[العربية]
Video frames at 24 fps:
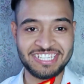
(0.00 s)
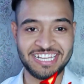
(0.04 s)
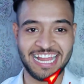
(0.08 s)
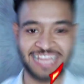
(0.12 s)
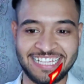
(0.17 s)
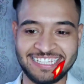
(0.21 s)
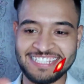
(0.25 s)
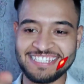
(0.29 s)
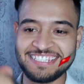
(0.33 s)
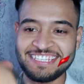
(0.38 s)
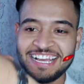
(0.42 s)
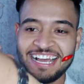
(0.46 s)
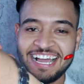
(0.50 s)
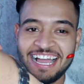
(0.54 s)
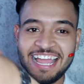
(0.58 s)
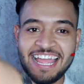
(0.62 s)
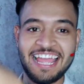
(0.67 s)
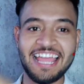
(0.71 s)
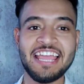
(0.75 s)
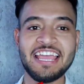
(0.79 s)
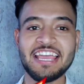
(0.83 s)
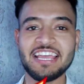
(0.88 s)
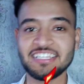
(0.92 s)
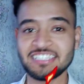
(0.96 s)
وشلعت
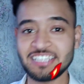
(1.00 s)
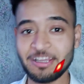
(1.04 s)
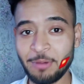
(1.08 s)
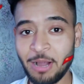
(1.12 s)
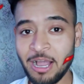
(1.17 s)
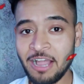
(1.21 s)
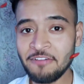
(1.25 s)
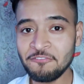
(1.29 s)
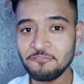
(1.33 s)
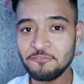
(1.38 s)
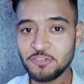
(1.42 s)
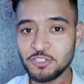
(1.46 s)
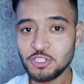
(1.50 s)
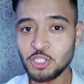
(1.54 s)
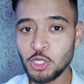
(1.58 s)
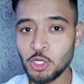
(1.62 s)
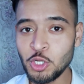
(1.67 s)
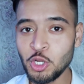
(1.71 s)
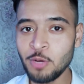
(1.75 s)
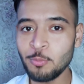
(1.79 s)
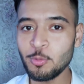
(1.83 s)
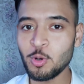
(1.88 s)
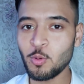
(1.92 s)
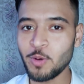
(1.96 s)
الساعه تمام فيديو
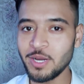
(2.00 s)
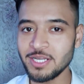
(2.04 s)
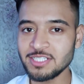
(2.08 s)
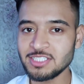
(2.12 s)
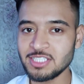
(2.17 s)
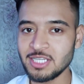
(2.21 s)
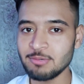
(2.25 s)
اليوم هو